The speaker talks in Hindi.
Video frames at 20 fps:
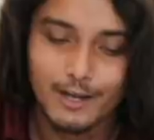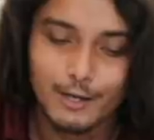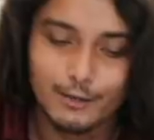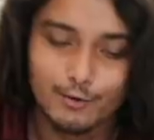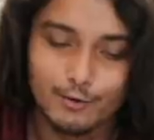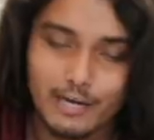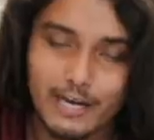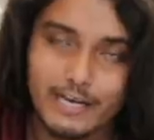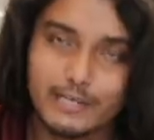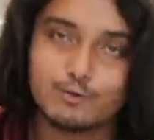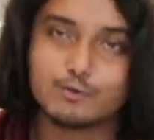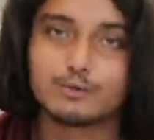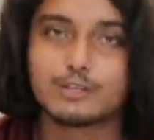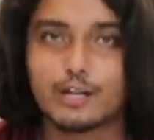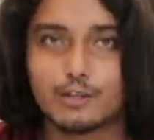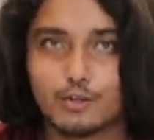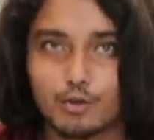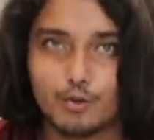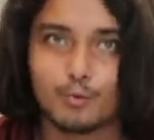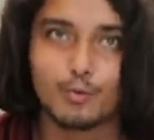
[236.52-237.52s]
तो गाइज
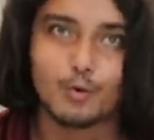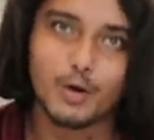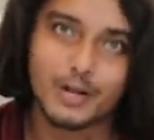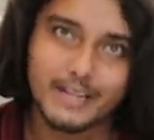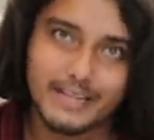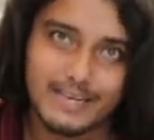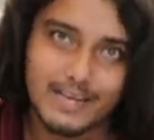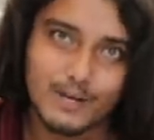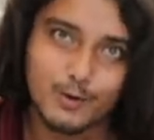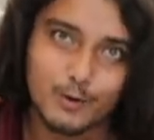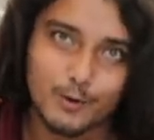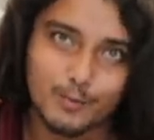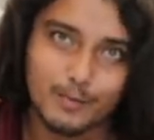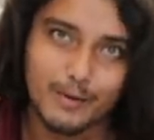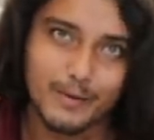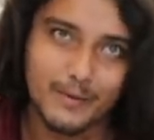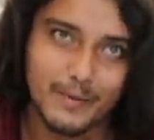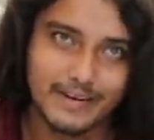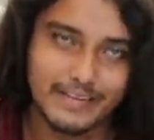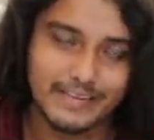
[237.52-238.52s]
उधर तो तुम लोगों ने देखा क्रोमा
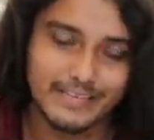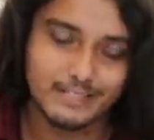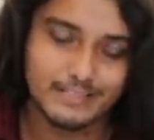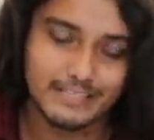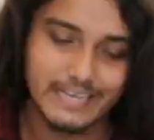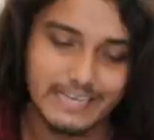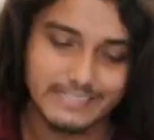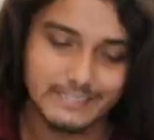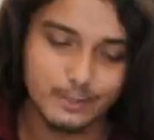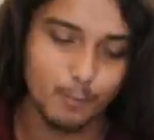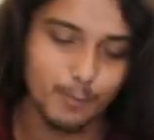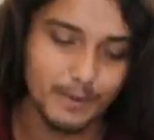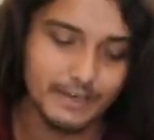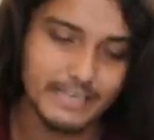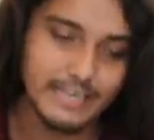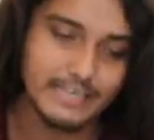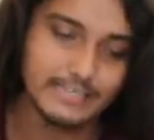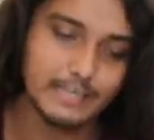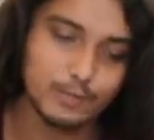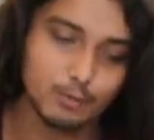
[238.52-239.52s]
में मैंने किस कैसे
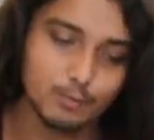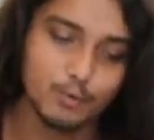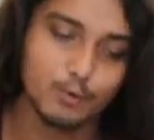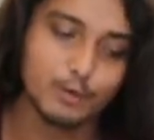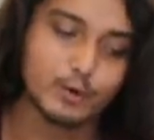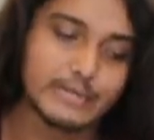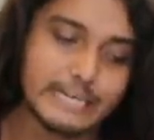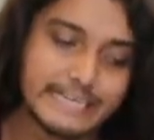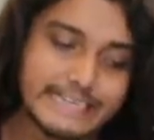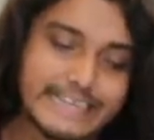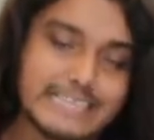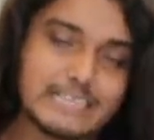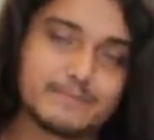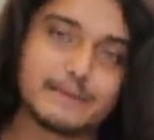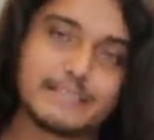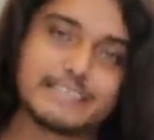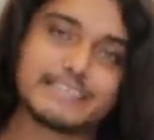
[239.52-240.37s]
ओपन किया इधर तुम लोगों को डिटेल्स में